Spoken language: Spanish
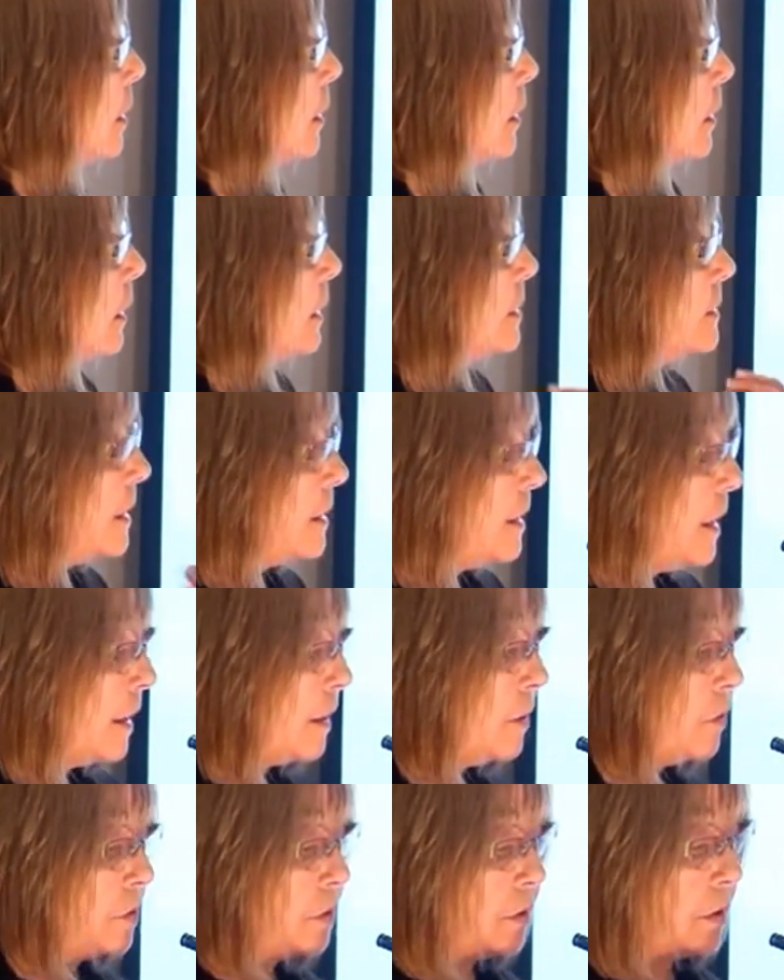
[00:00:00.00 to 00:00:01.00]

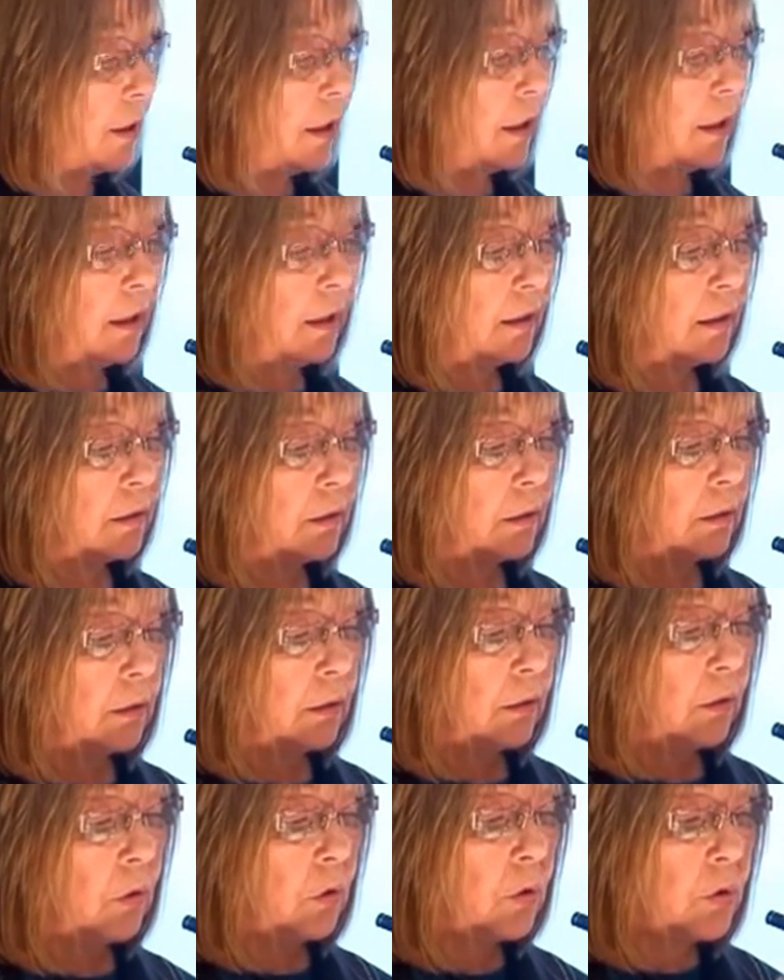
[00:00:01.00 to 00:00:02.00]
enseñarnos a
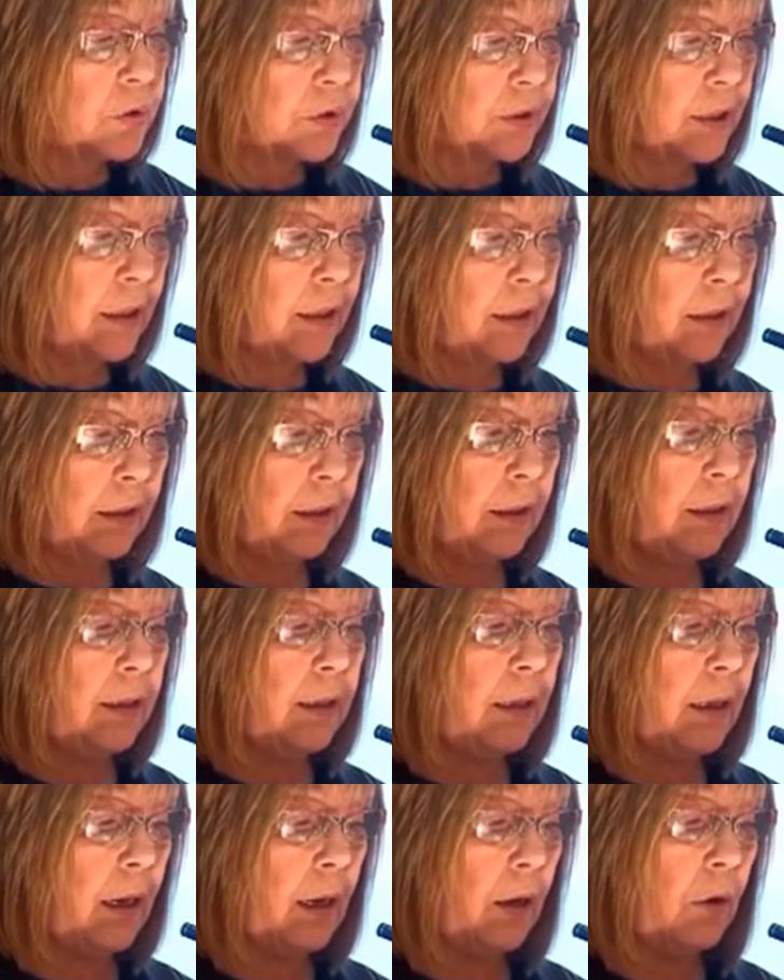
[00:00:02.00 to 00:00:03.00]
conocer
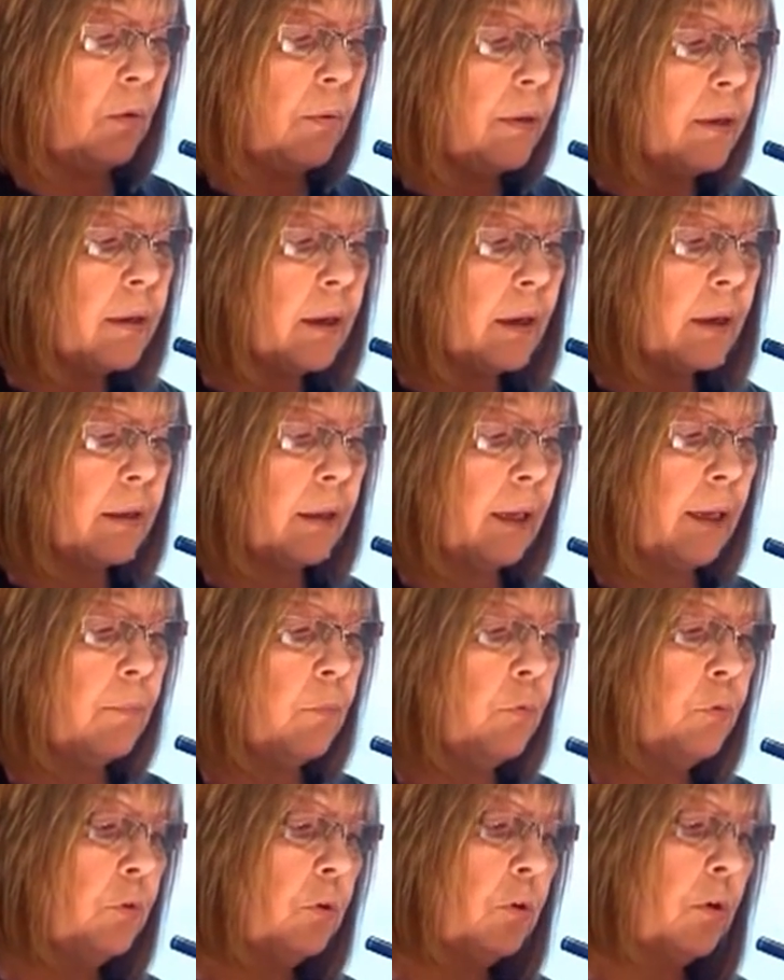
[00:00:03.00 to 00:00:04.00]
y a gobernar el
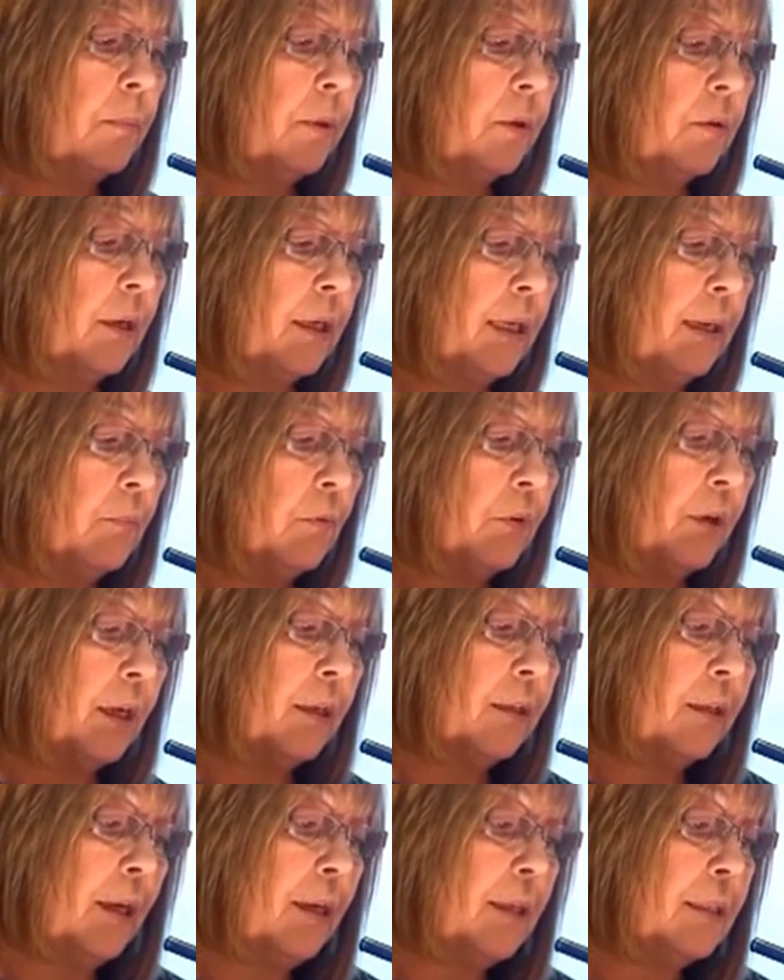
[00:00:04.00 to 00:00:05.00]
mundo de los microorganismos que
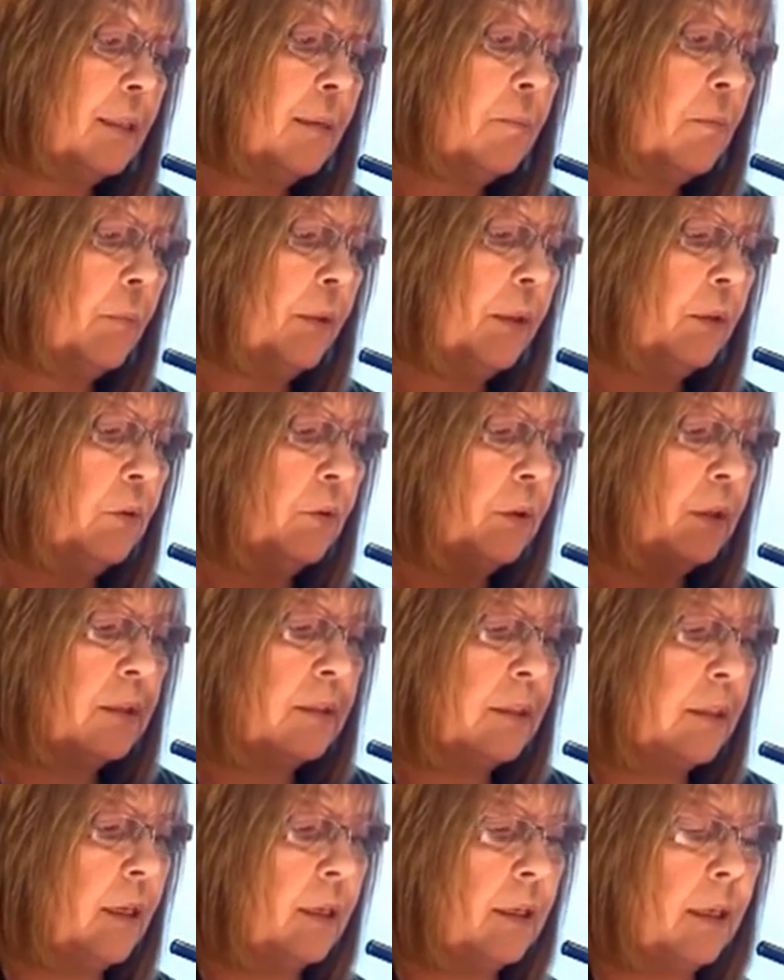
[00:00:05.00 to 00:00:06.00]
hasta ese momento
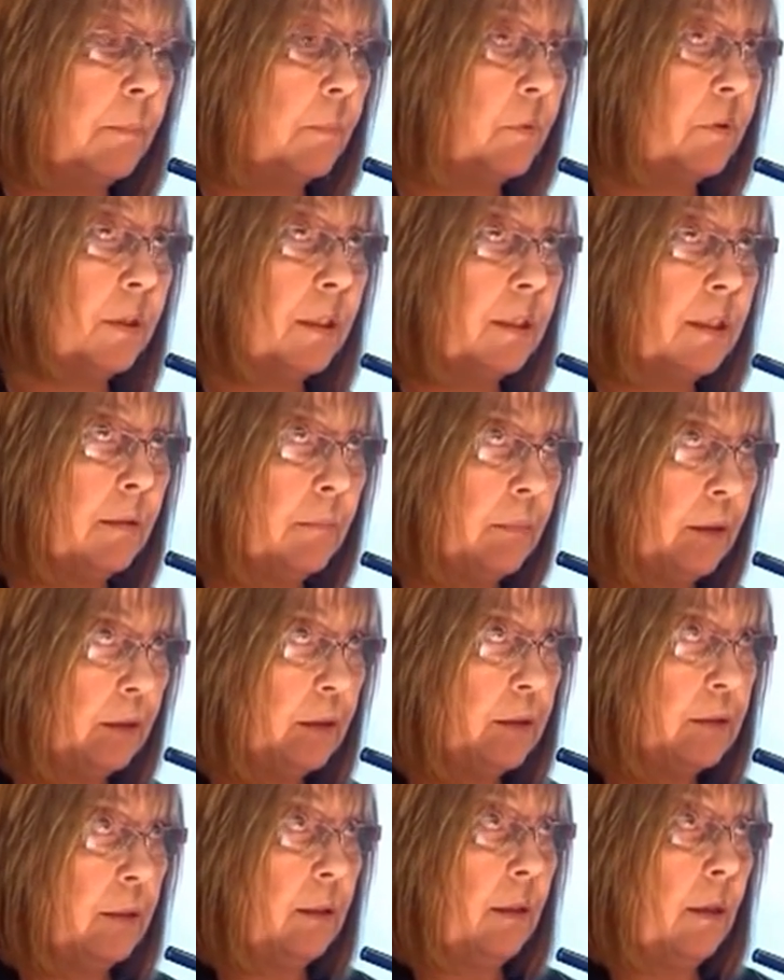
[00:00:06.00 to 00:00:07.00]
crecían
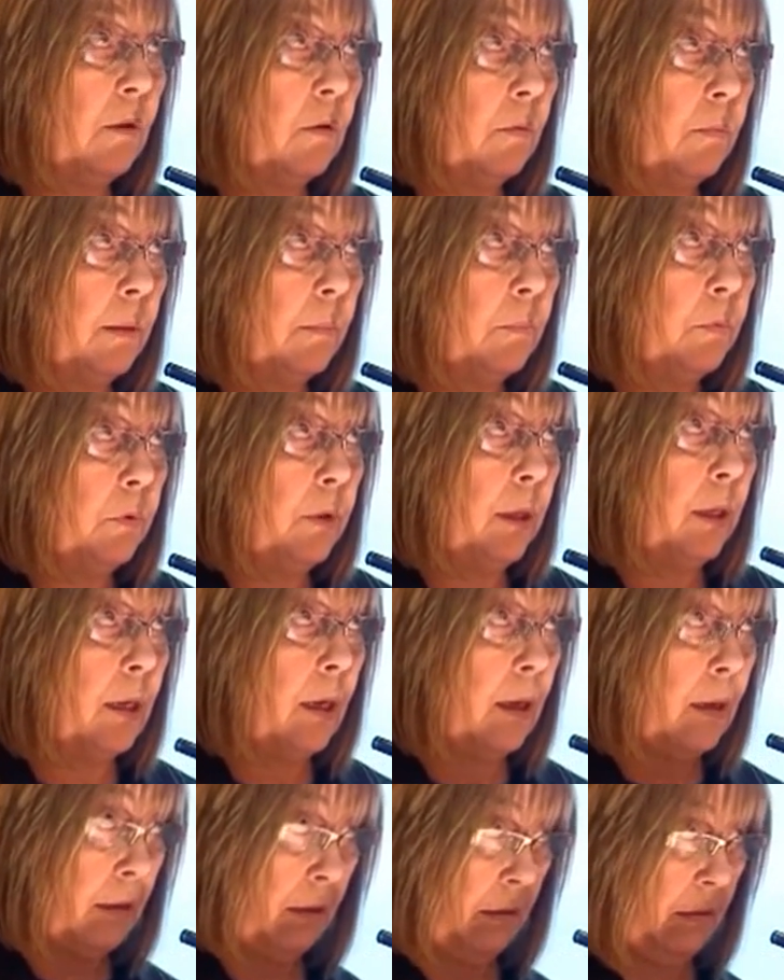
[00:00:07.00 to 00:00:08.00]
espontáneamente sin que el hombre
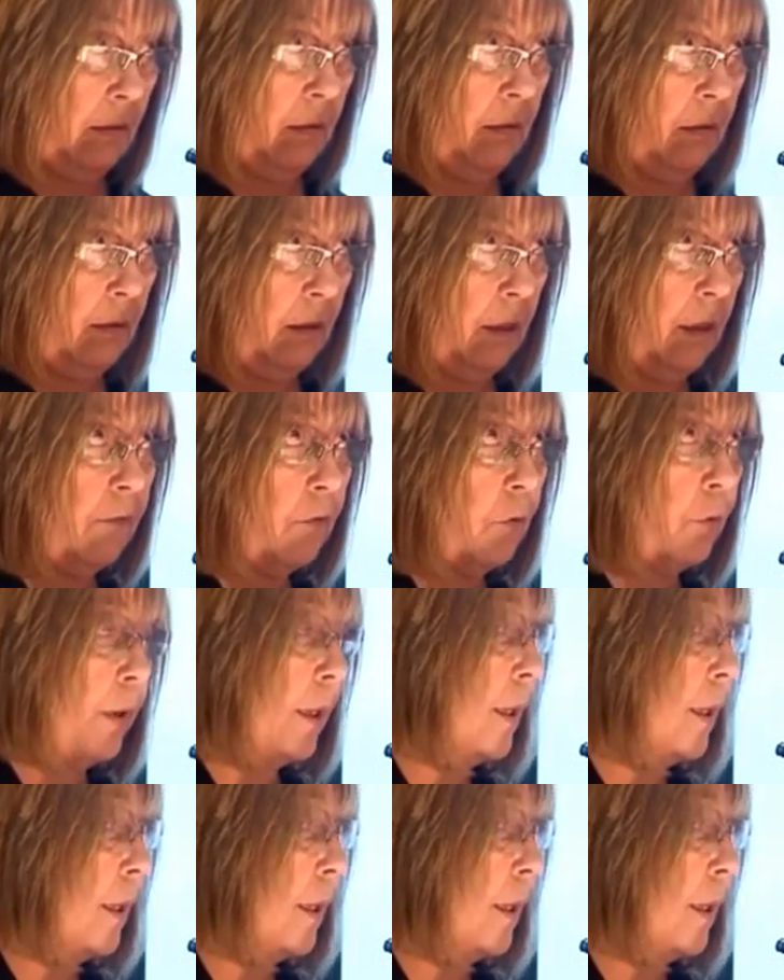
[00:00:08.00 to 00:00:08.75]
pudiera influir